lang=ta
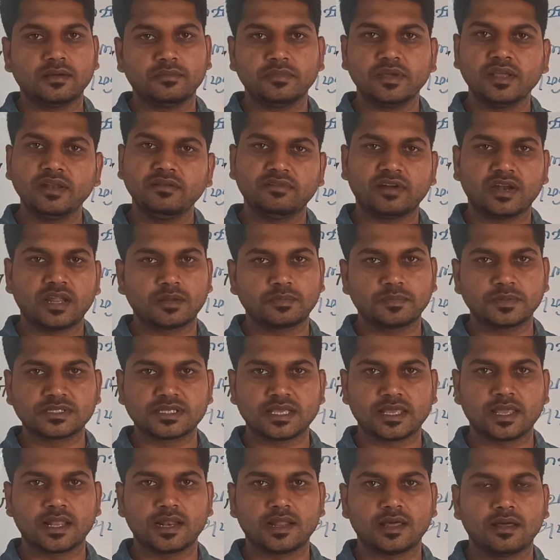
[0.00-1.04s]
மீன் வளர்ப்பு
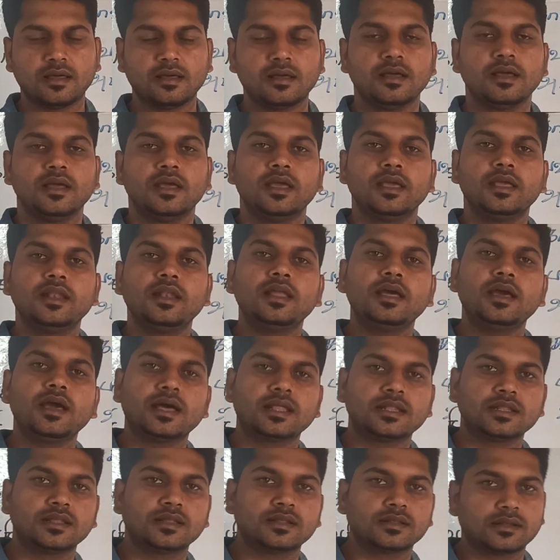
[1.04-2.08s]
செய்யலாம் இல்லை
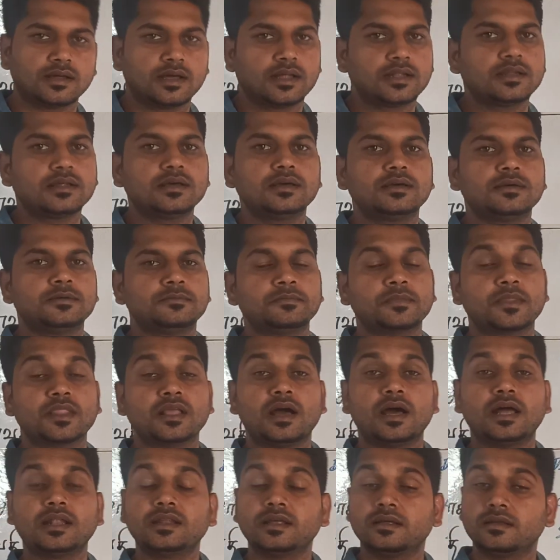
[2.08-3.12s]
அந்த அந்த
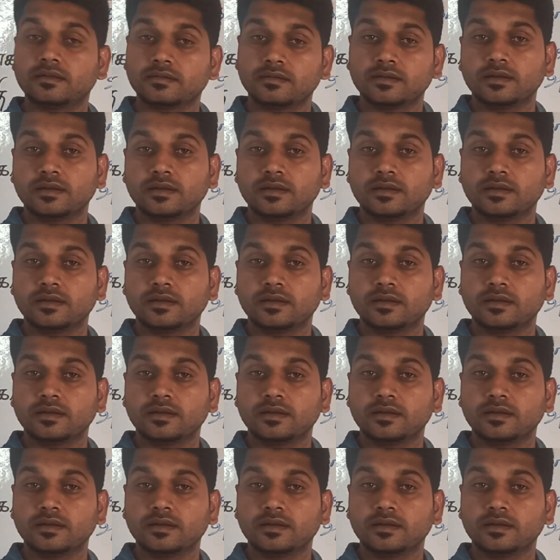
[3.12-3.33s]
அந்த